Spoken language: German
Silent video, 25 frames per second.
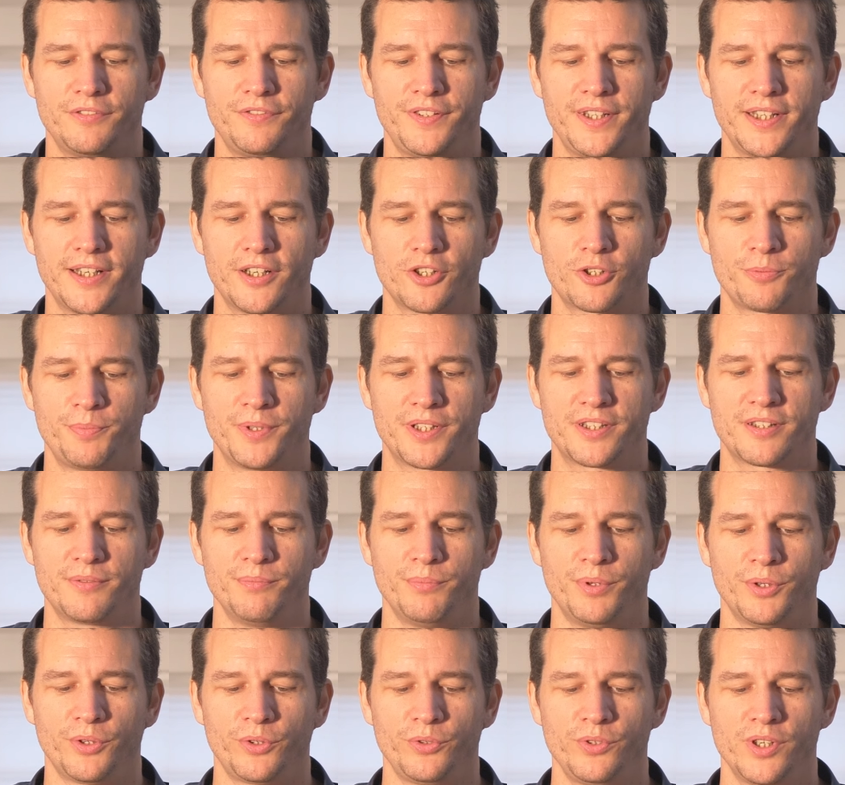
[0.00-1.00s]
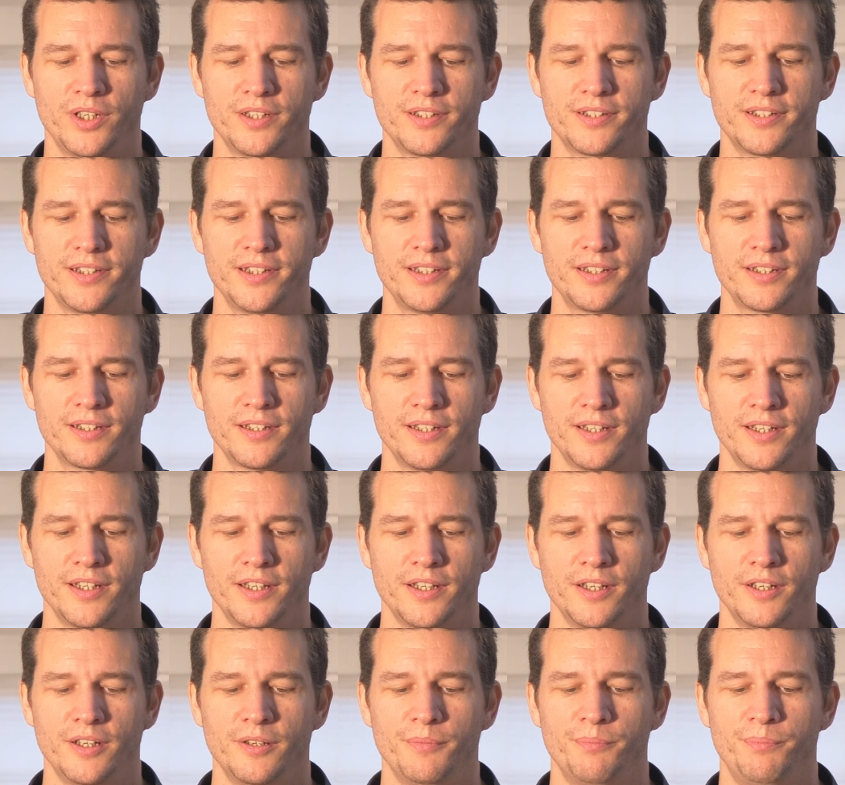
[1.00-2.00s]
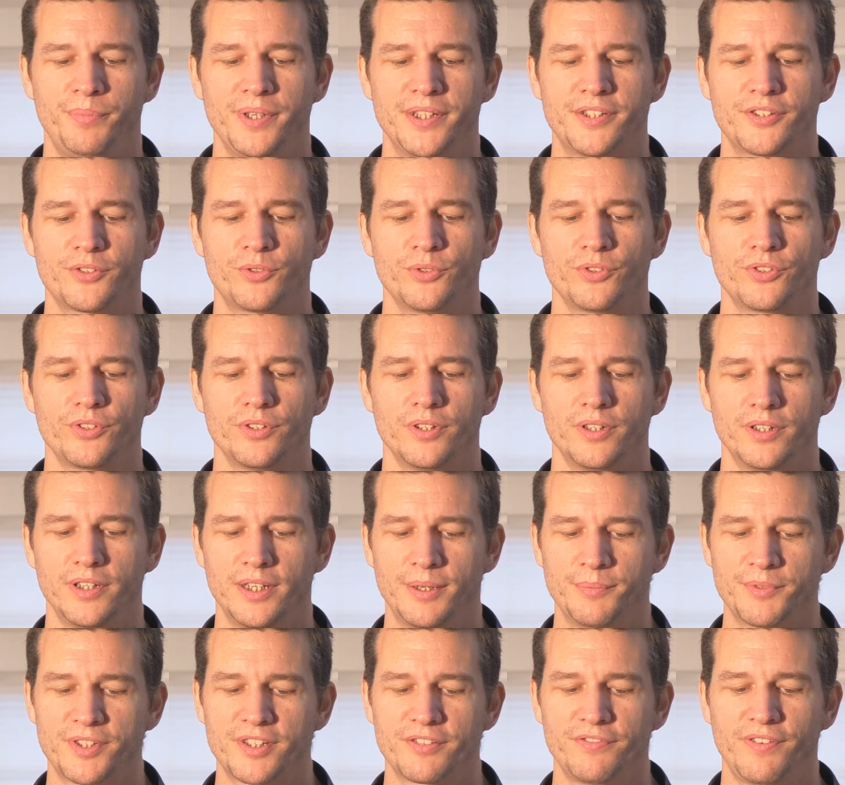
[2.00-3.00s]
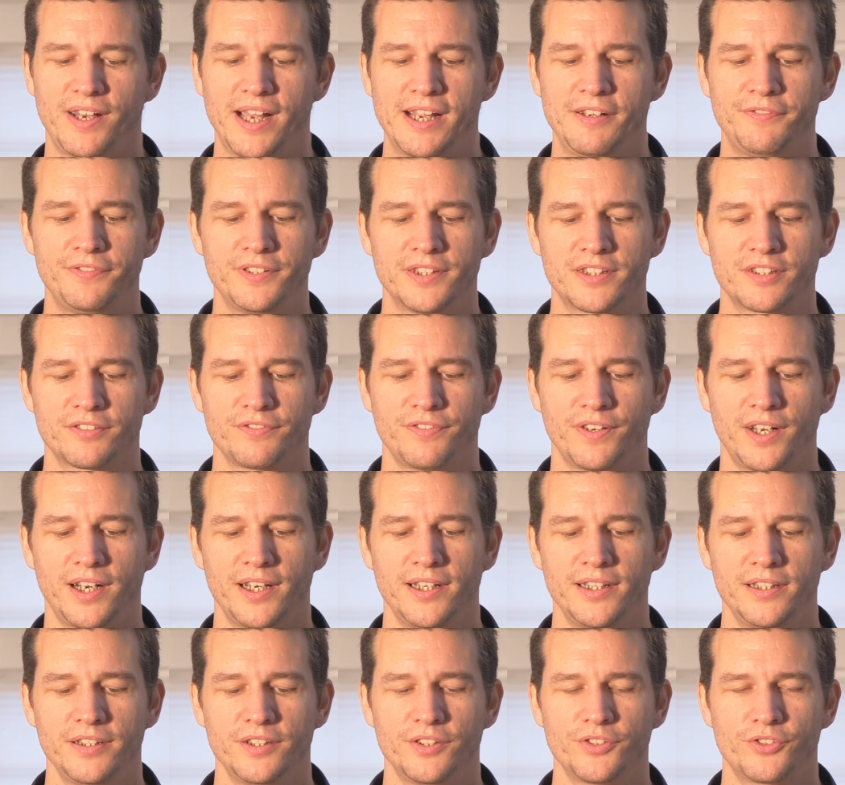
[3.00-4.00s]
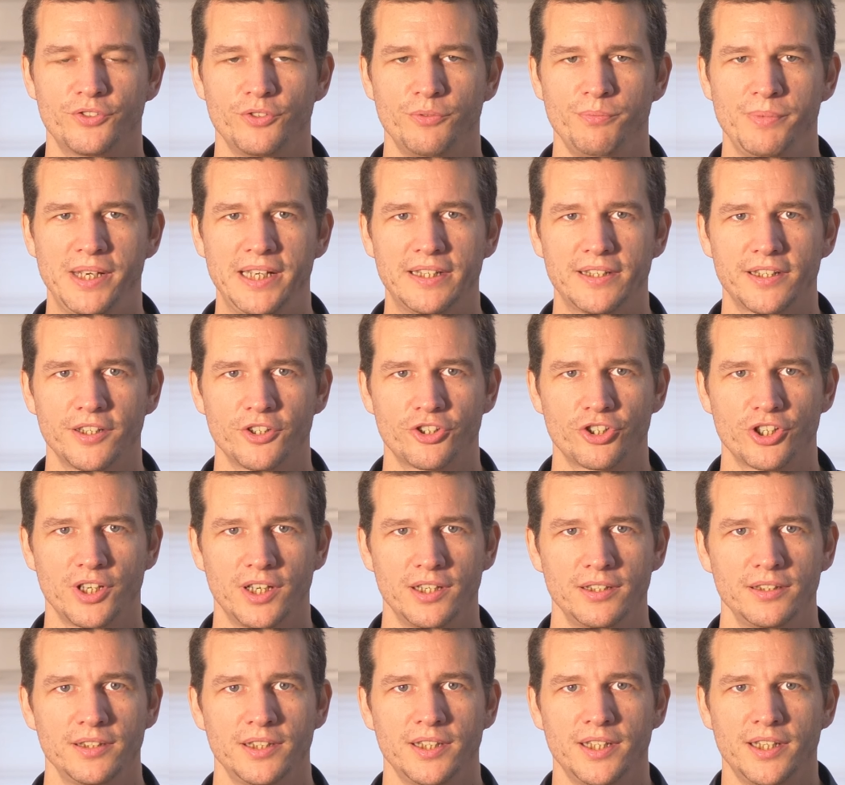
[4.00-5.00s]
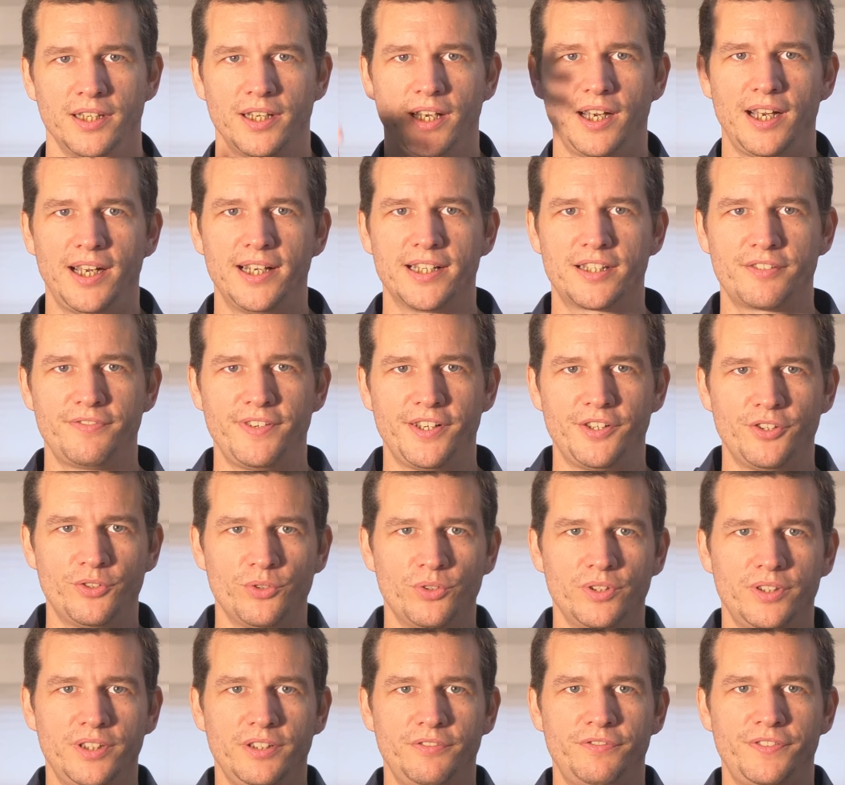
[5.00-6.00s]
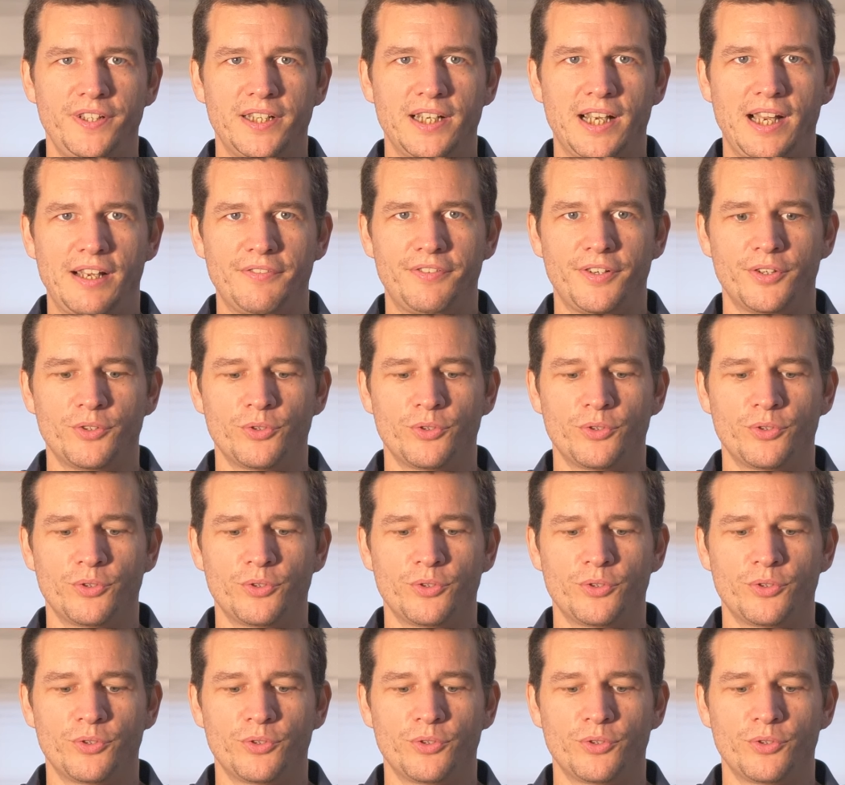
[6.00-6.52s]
die Fingerspitzen berühren sich, bist du im Zweifelsfall symmetrischer, als wenn du die Finger einfach